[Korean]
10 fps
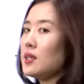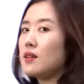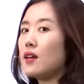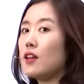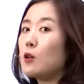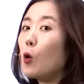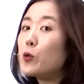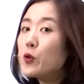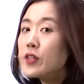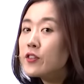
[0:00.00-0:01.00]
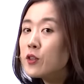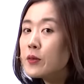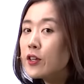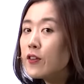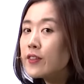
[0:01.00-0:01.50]
맨날. 공통된
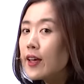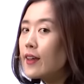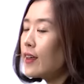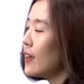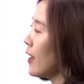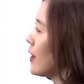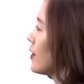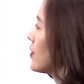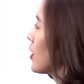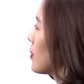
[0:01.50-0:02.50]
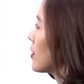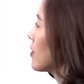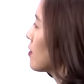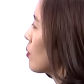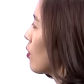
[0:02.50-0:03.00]
점 기억나?
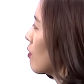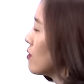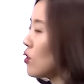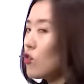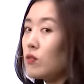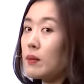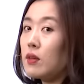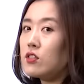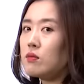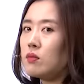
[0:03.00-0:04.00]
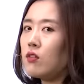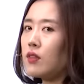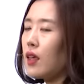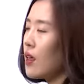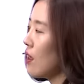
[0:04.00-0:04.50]
엘리자베스 뭐 천구백 몇십
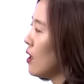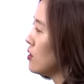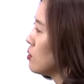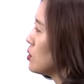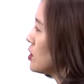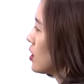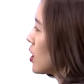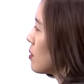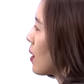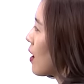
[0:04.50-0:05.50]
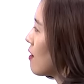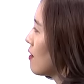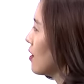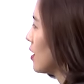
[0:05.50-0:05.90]
년대 십칠 세기 말